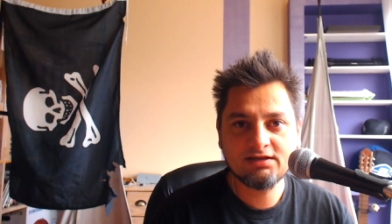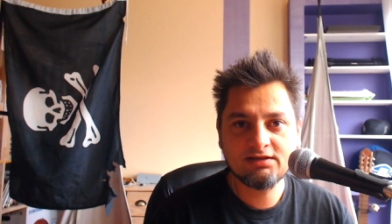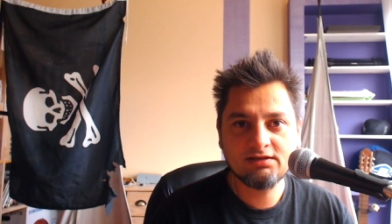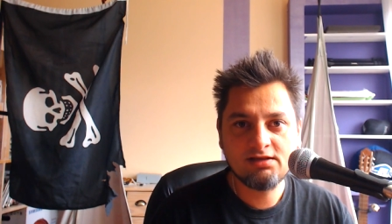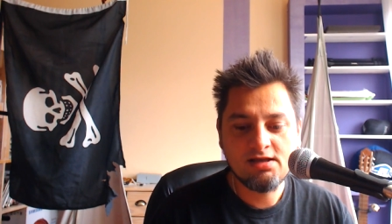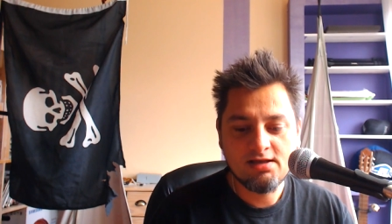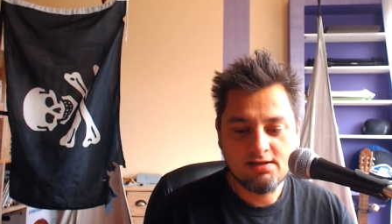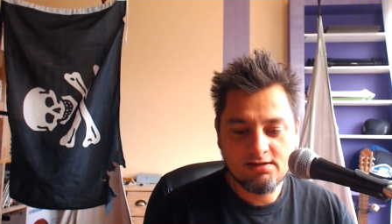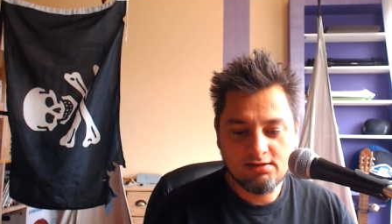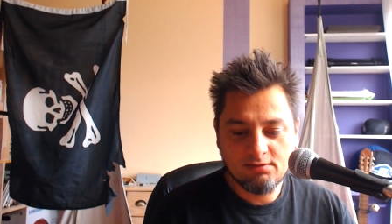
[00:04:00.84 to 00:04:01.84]
kiedy
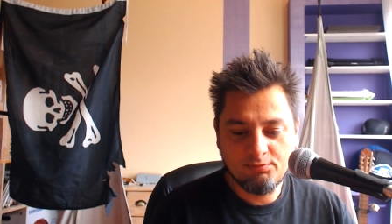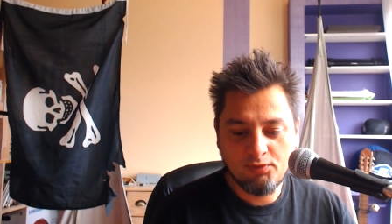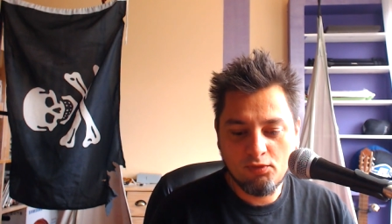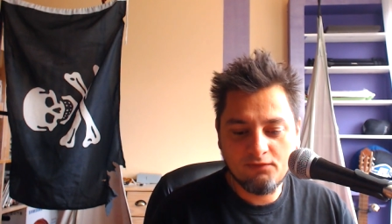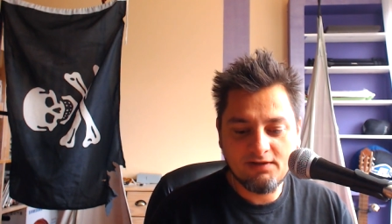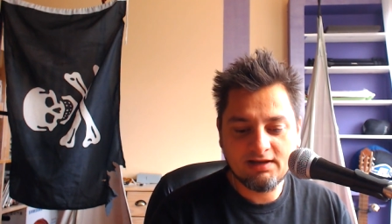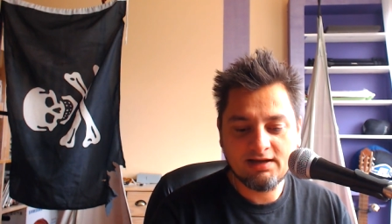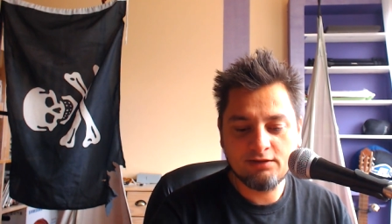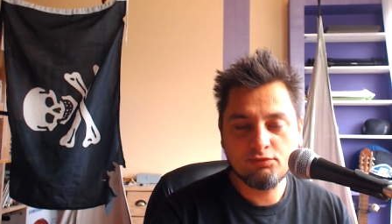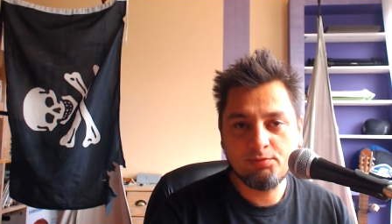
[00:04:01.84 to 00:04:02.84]
połowa
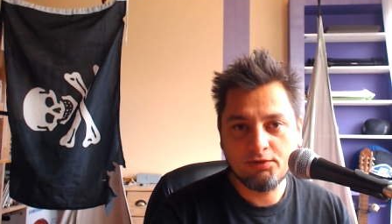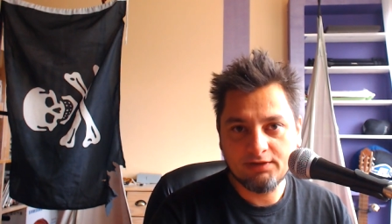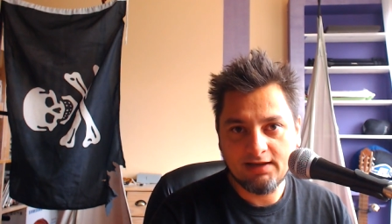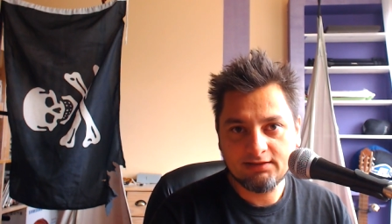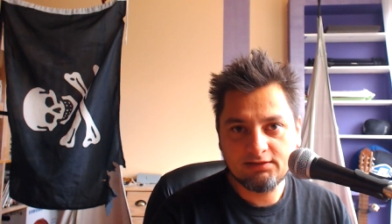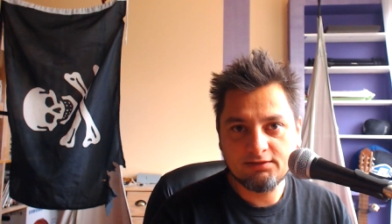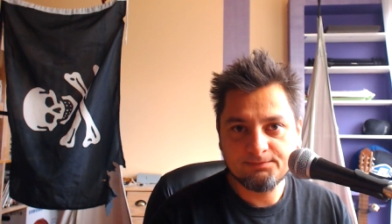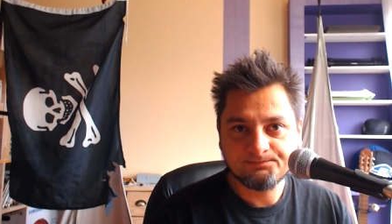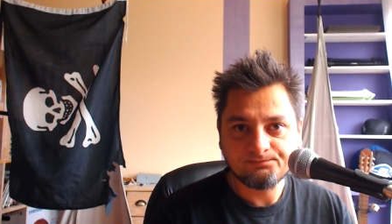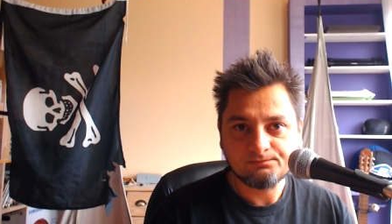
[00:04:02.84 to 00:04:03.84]
kraju ponad
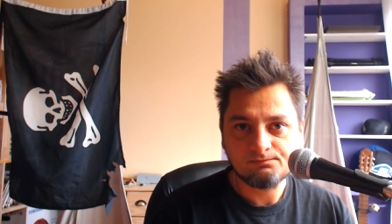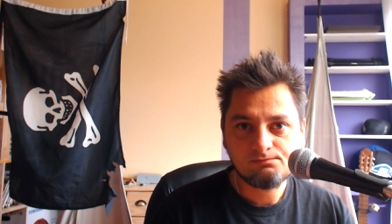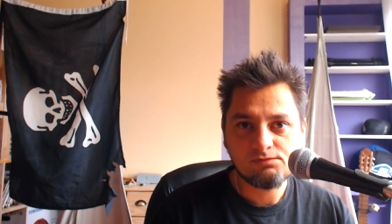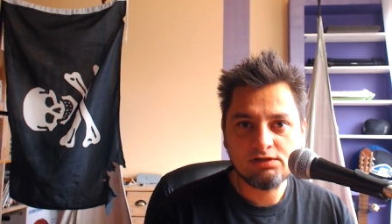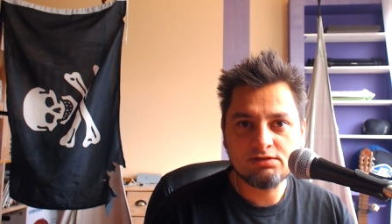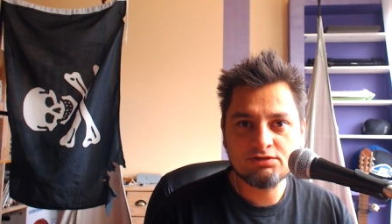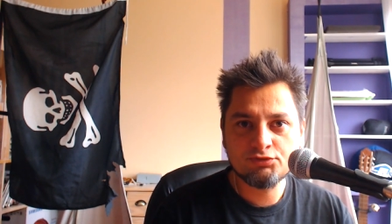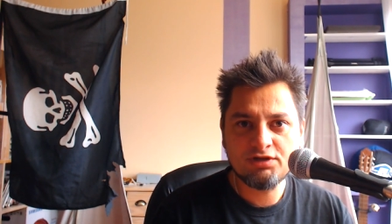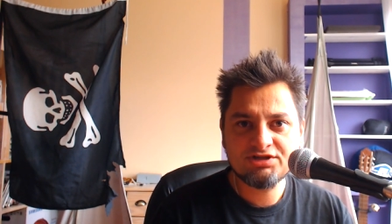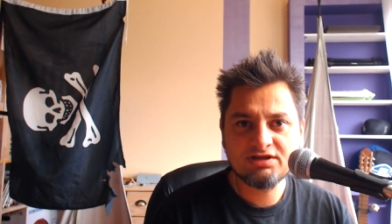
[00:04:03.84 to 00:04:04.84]

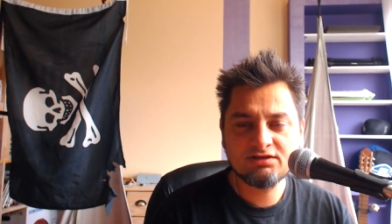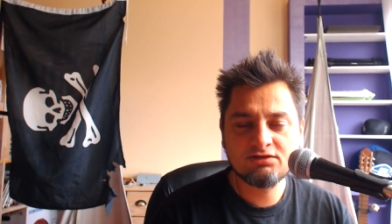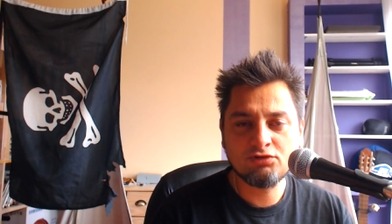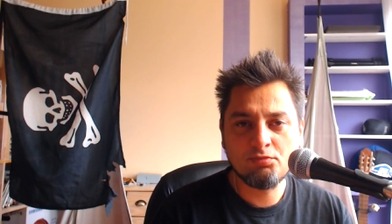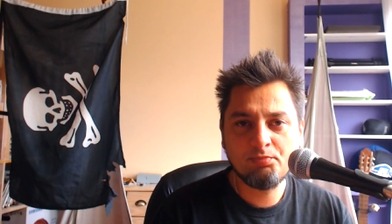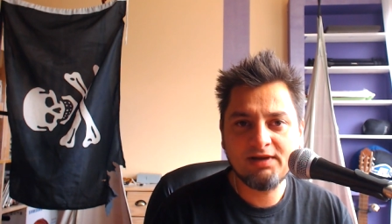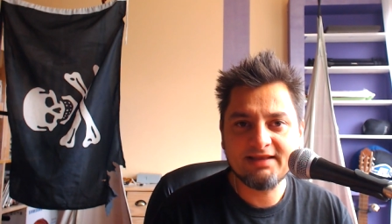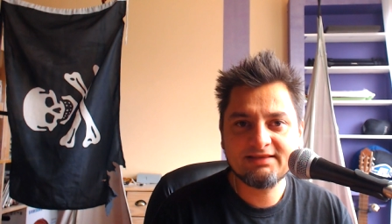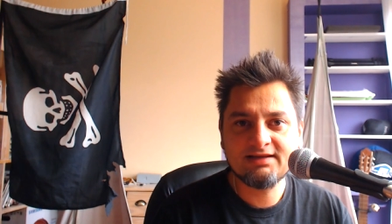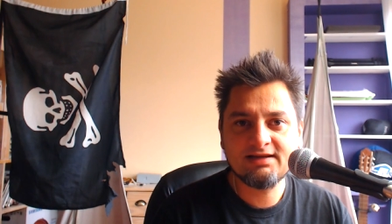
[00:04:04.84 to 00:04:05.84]
czuje się
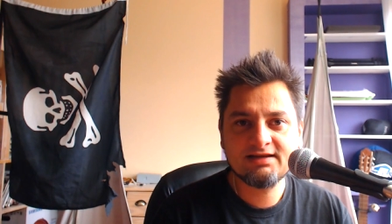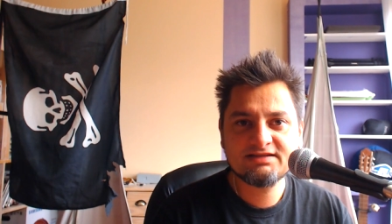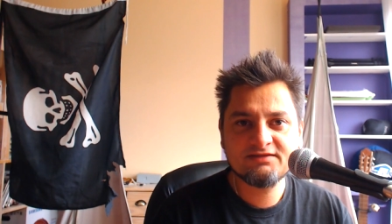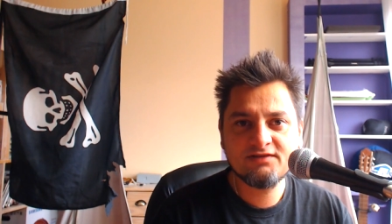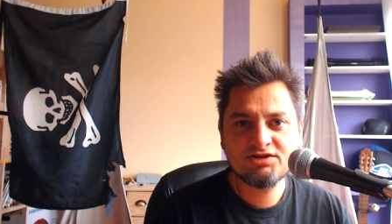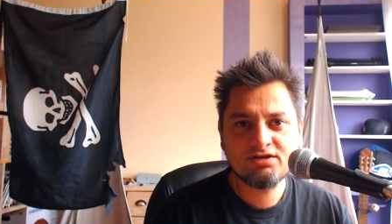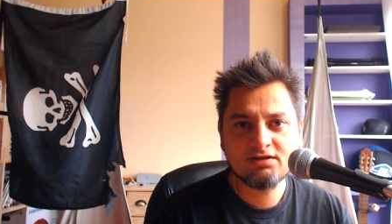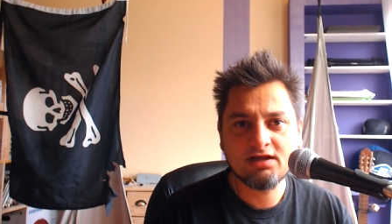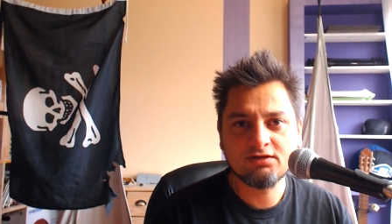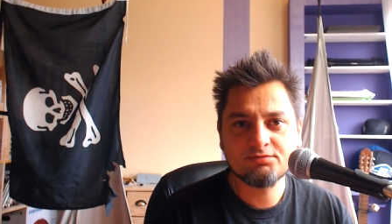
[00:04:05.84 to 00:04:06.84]
kompletnie
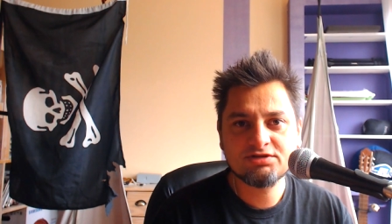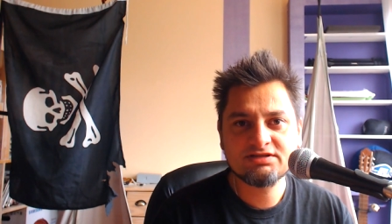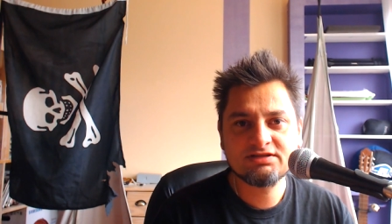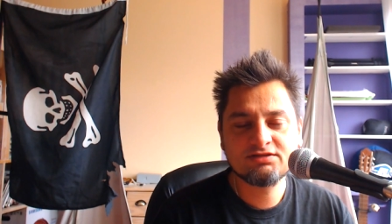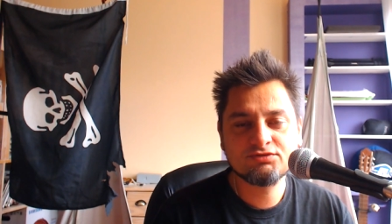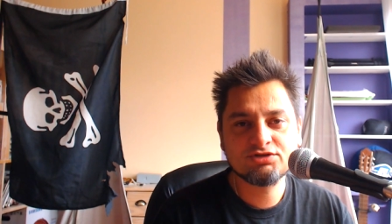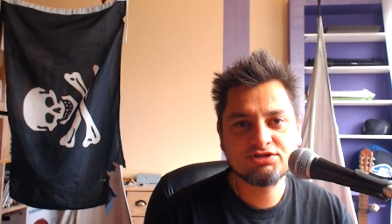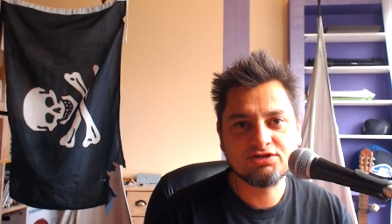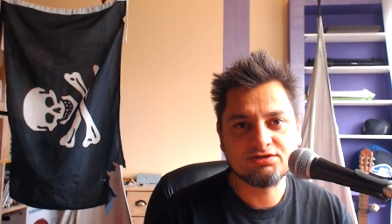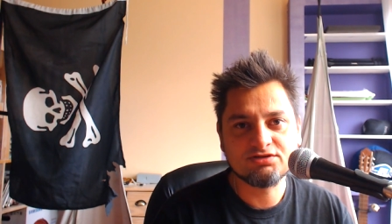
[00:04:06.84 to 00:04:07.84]
lekceważona no, przez tych, którzy
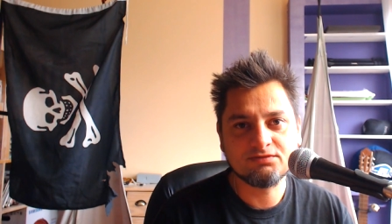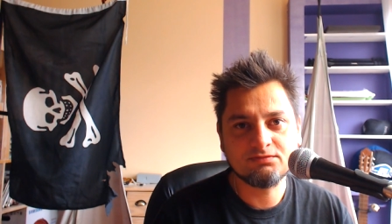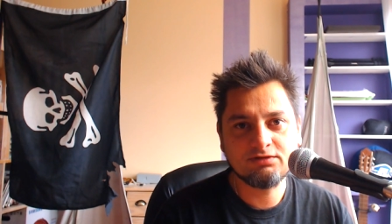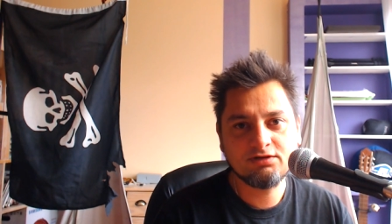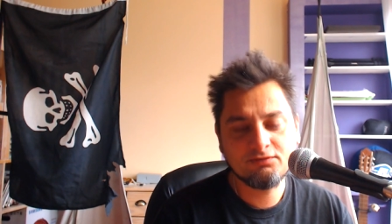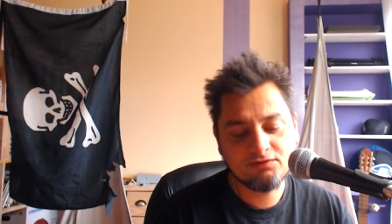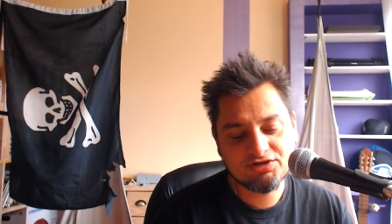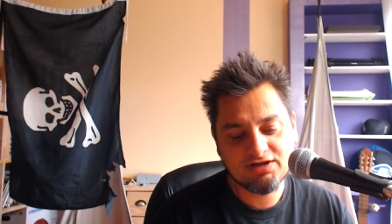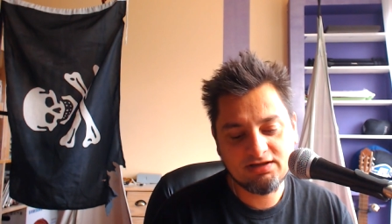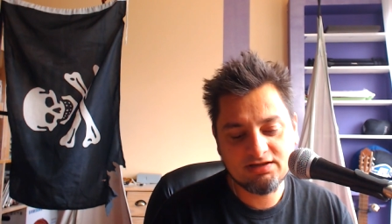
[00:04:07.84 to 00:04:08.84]
rządzą. Nie mówię,
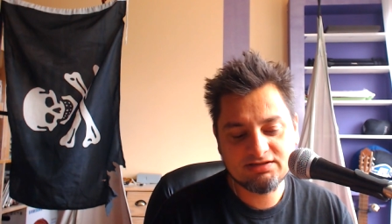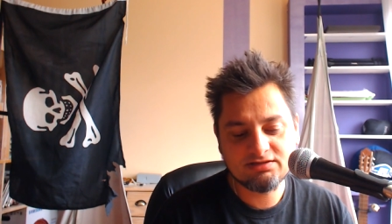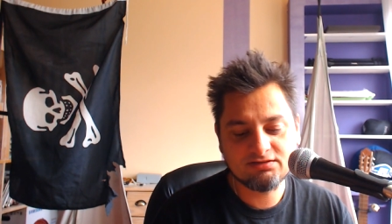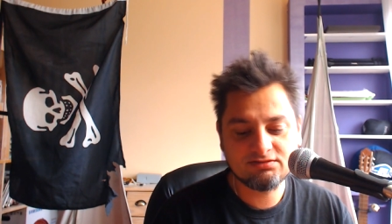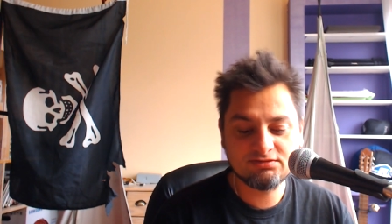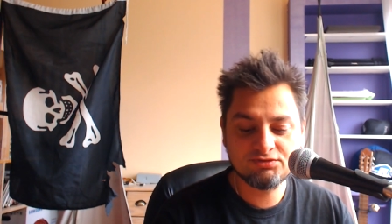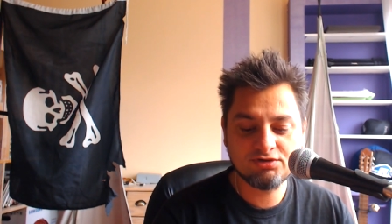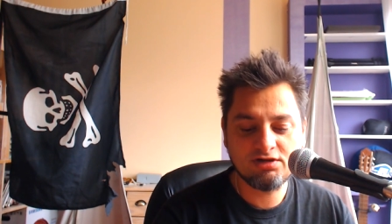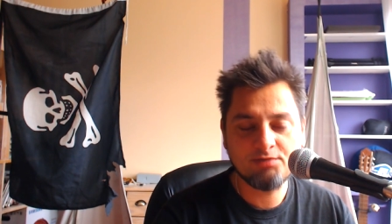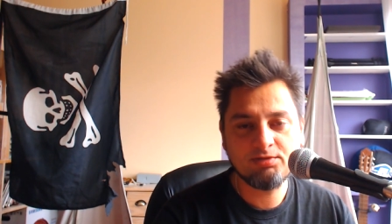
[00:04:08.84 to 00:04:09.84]
że jest
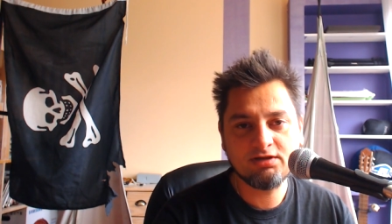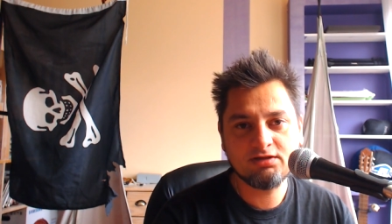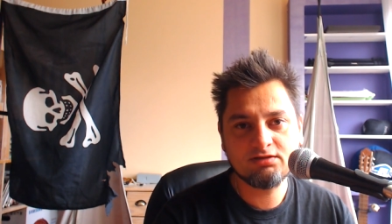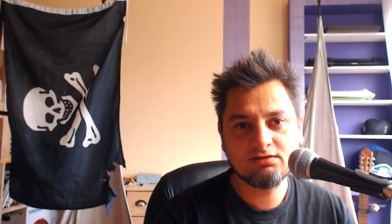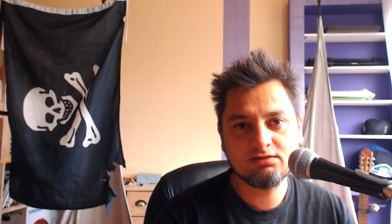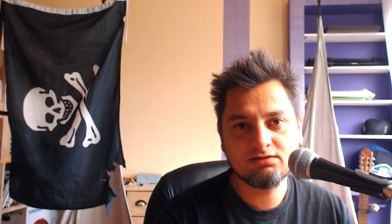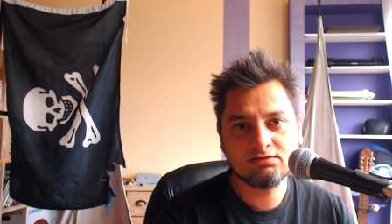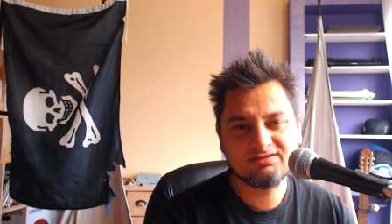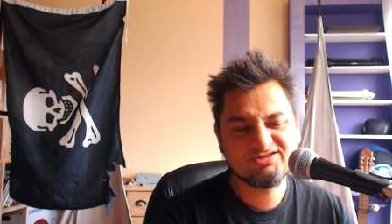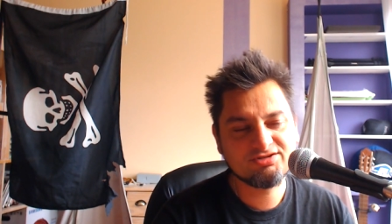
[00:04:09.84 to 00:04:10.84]
dużo lepiej y,
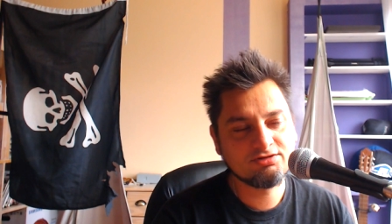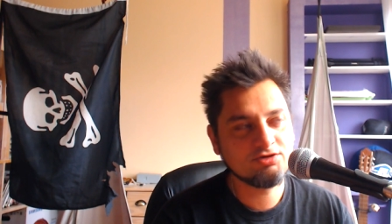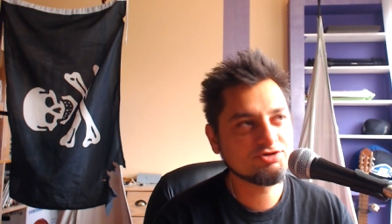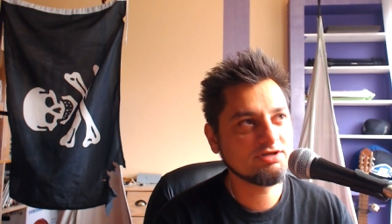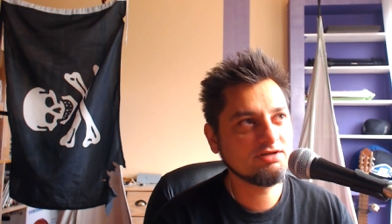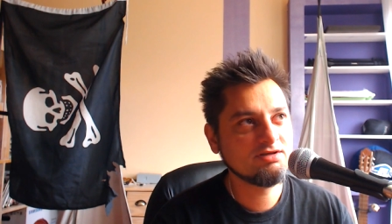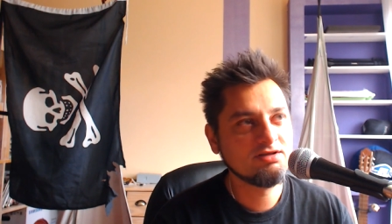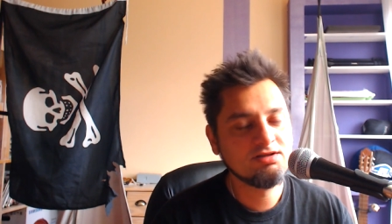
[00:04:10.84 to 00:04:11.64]
czy znaczy gorzej.